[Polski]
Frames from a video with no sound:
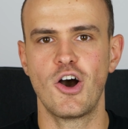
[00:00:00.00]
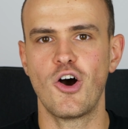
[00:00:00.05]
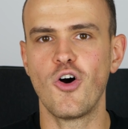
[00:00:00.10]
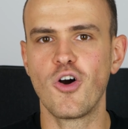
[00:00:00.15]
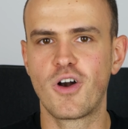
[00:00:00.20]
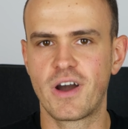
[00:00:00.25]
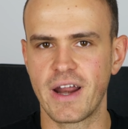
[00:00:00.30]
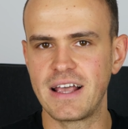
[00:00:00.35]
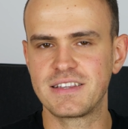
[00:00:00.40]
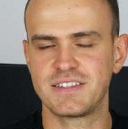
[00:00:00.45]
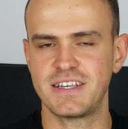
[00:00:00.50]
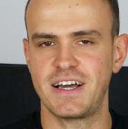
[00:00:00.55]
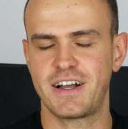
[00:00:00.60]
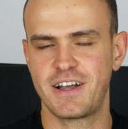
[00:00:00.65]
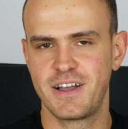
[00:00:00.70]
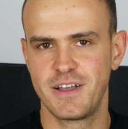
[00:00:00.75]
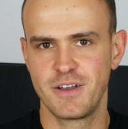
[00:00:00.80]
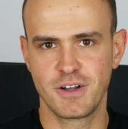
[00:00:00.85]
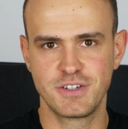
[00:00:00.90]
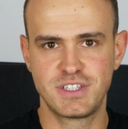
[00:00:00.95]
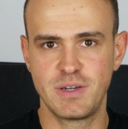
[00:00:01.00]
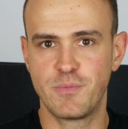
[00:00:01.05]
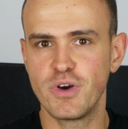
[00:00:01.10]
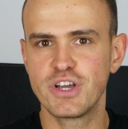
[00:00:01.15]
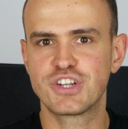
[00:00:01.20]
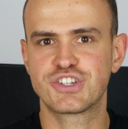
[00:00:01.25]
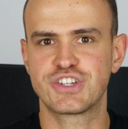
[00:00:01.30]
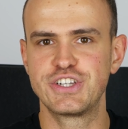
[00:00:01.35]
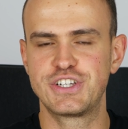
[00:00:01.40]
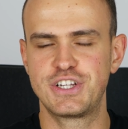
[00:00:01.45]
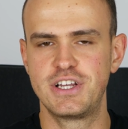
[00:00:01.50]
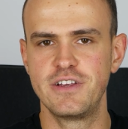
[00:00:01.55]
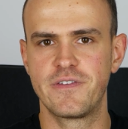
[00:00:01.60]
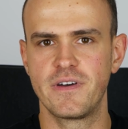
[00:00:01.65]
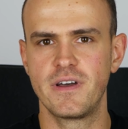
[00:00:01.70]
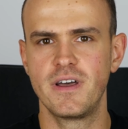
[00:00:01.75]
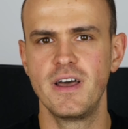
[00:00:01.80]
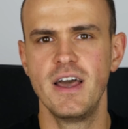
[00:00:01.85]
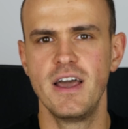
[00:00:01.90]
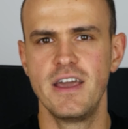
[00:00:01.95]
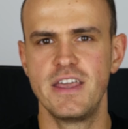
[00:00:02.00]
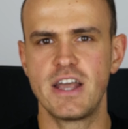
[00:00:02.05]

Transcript: okresach gdzie byłeś szczęśliwy,